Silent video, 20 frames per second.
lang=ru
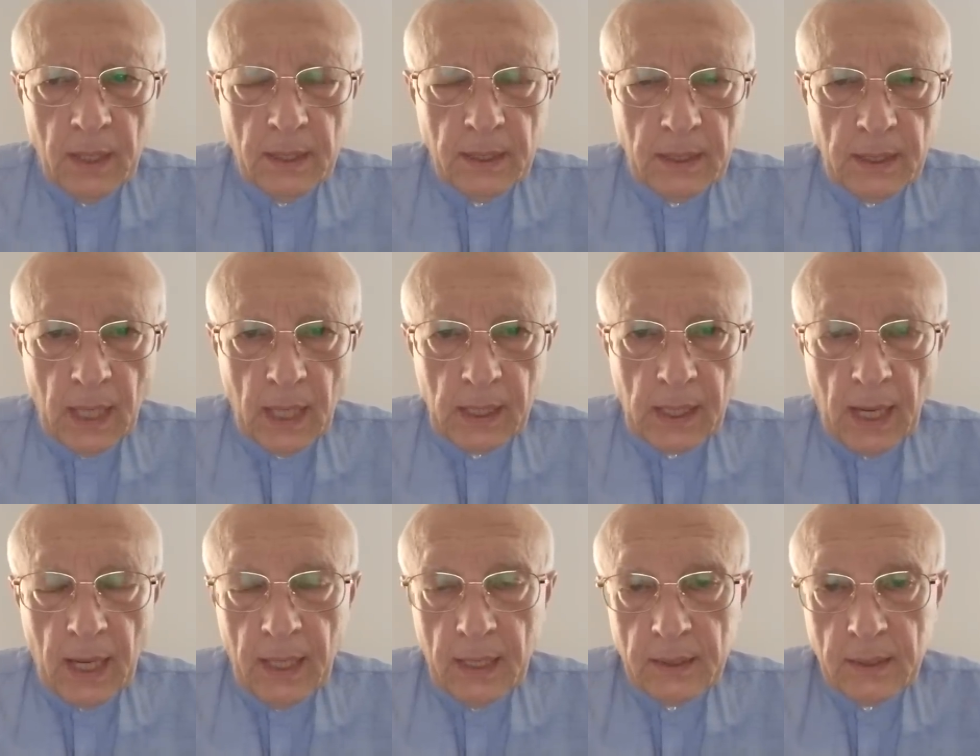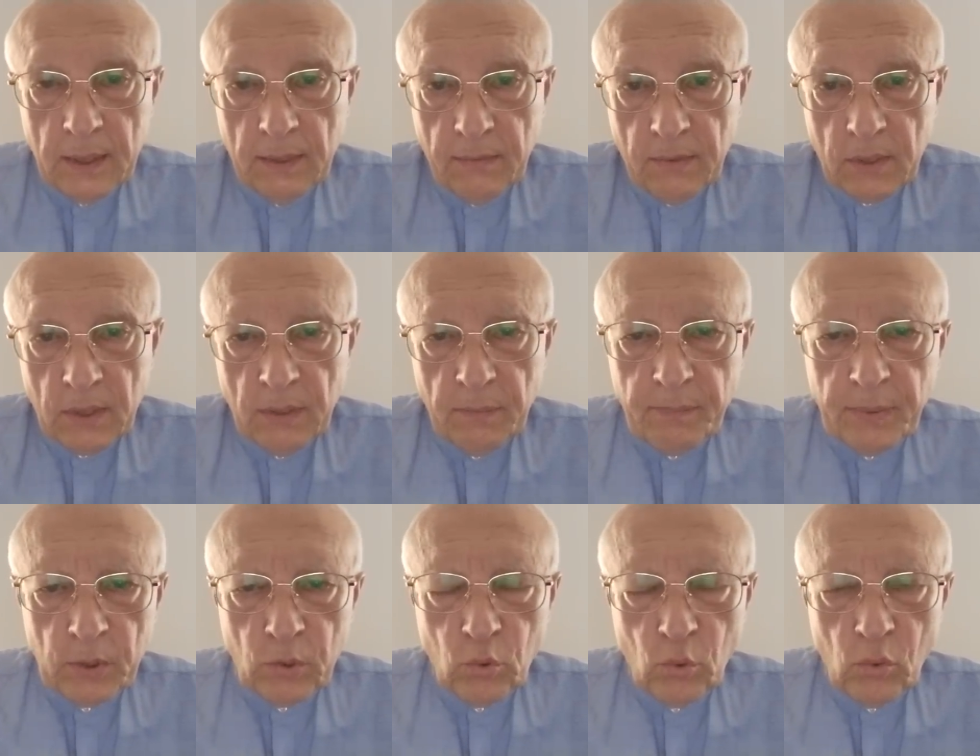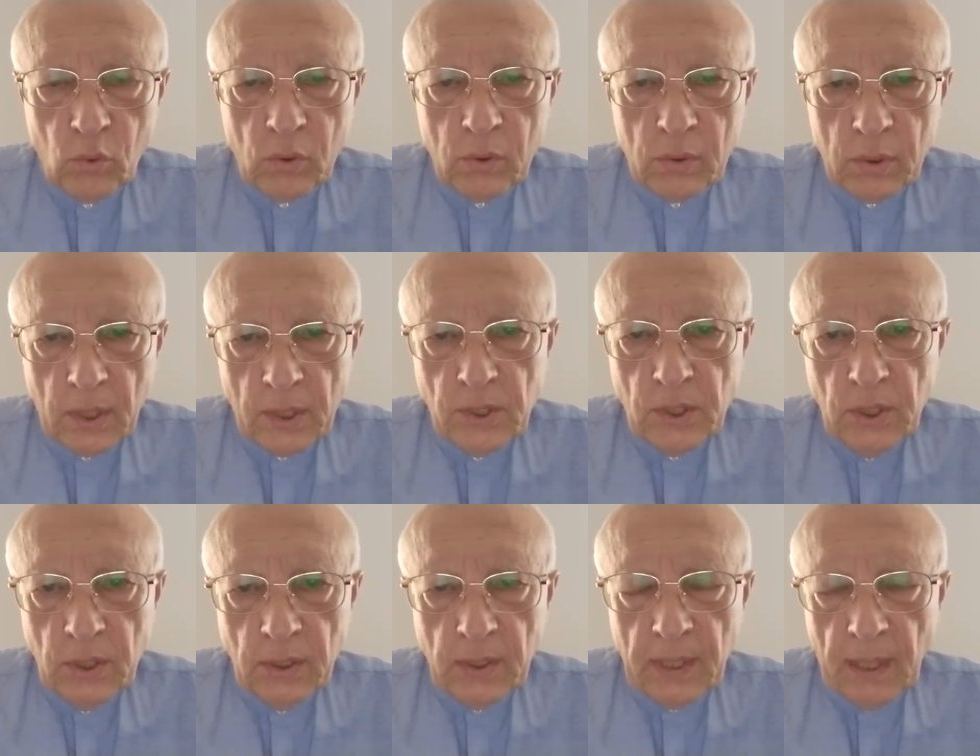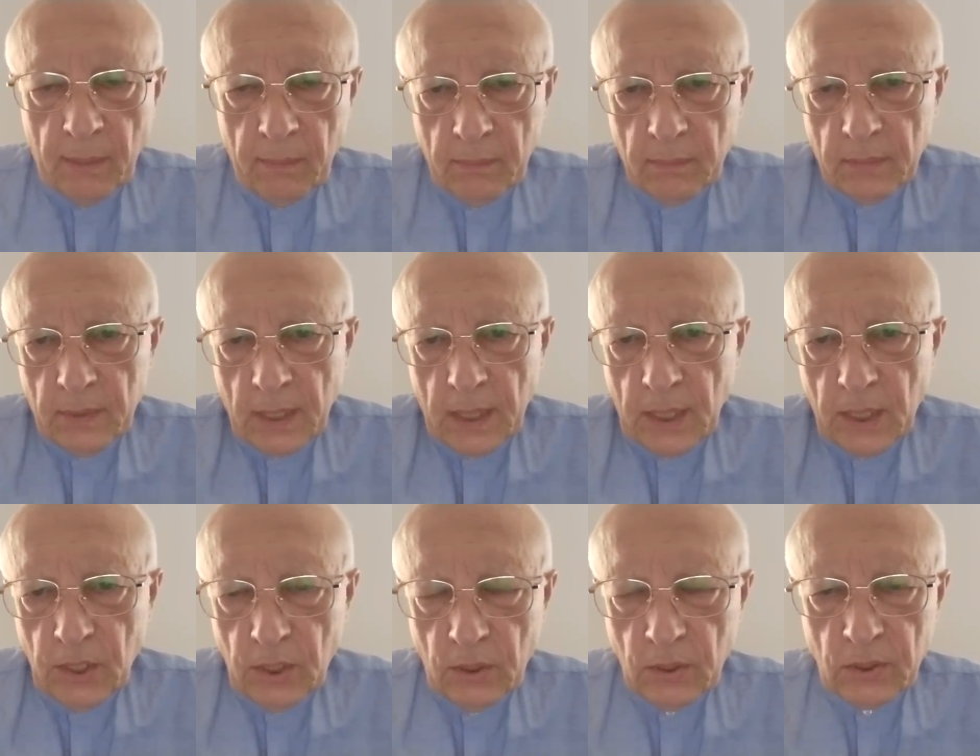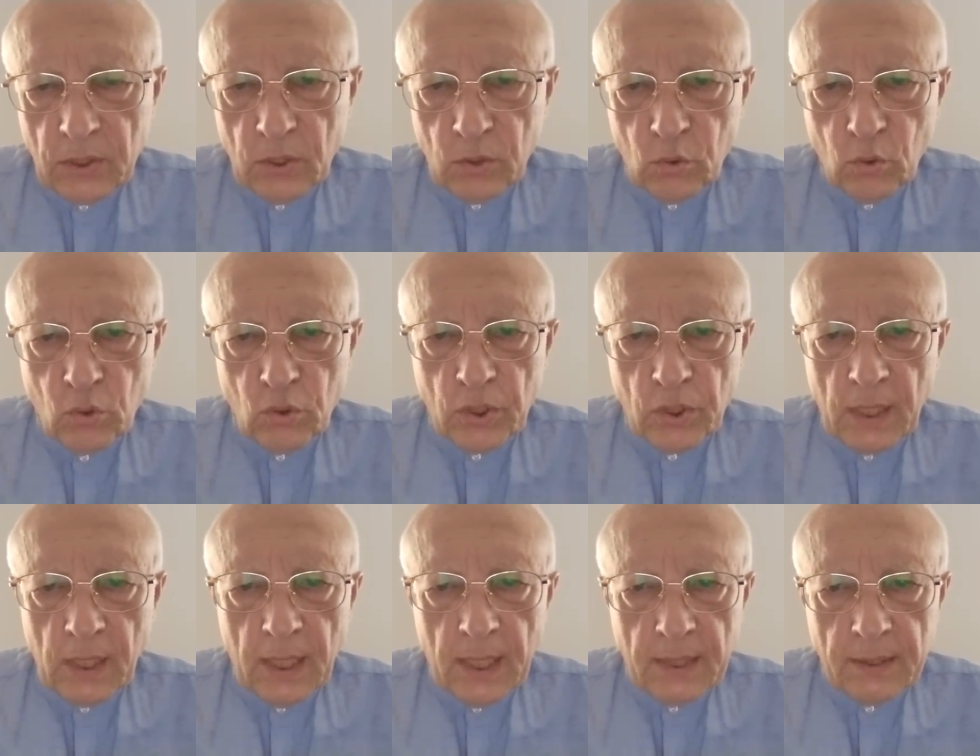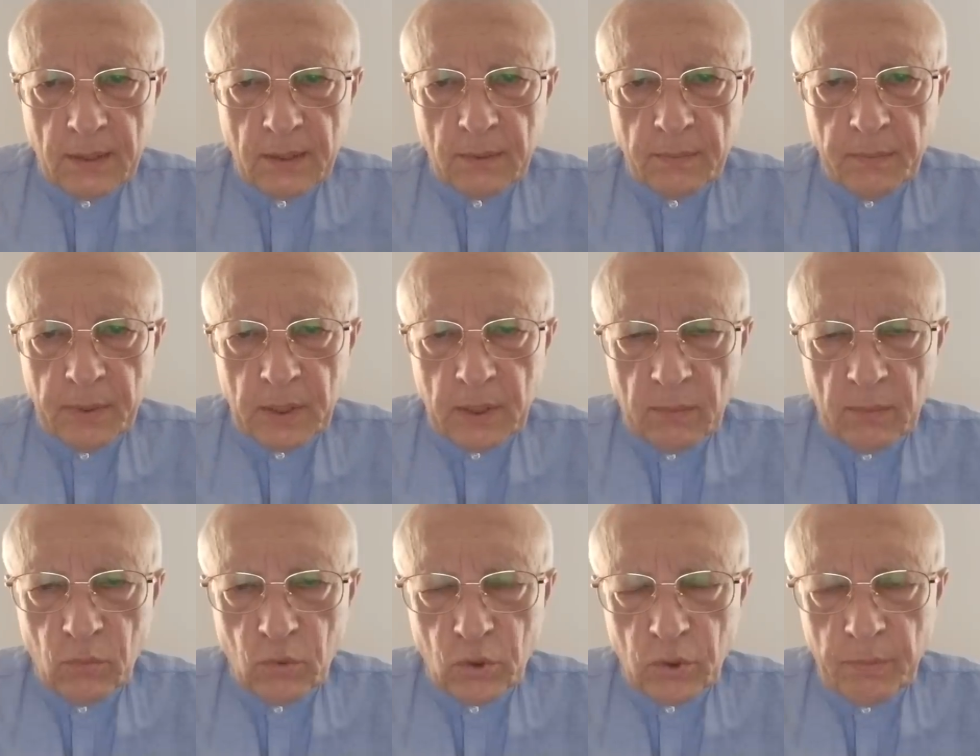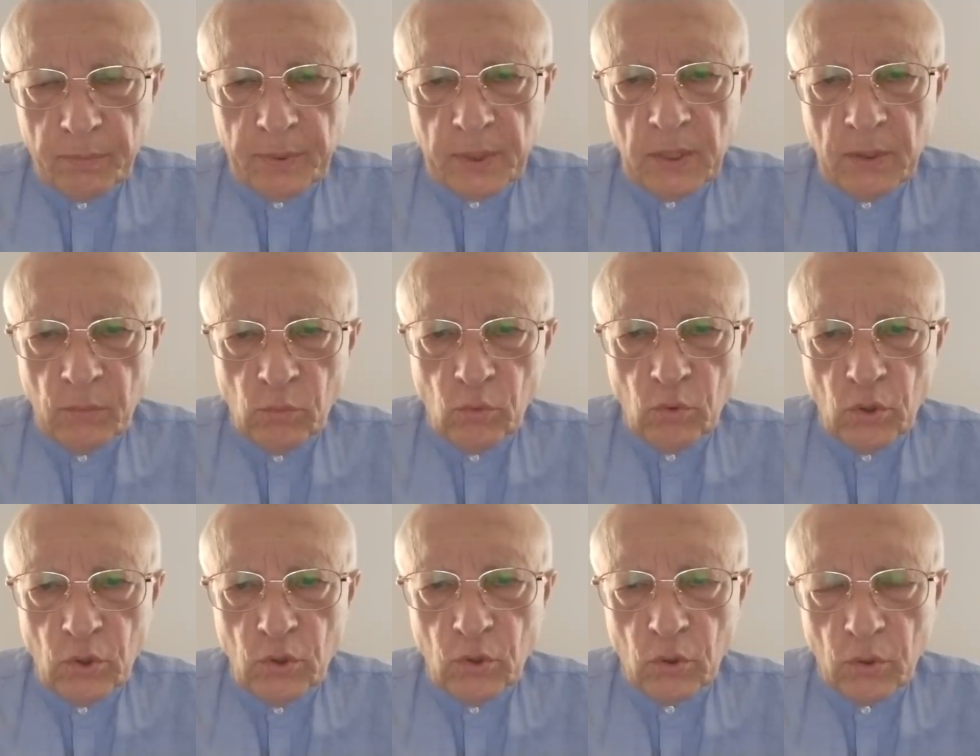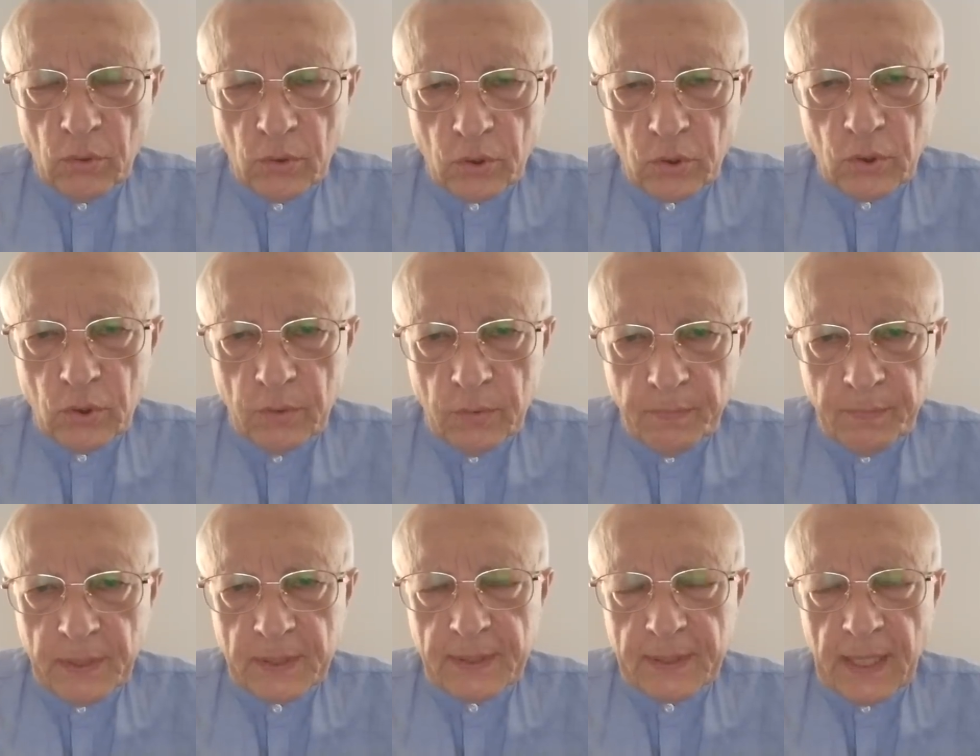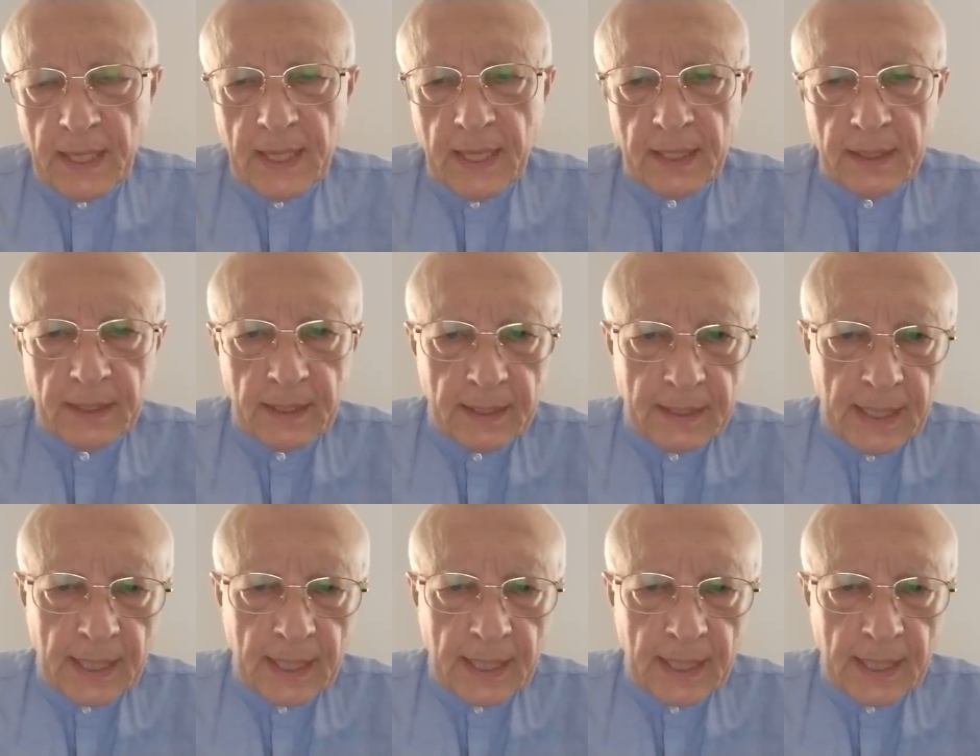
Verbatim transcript: Итак, а Северный поток-1 там находился тоже газ, потому что по нему идет постоянно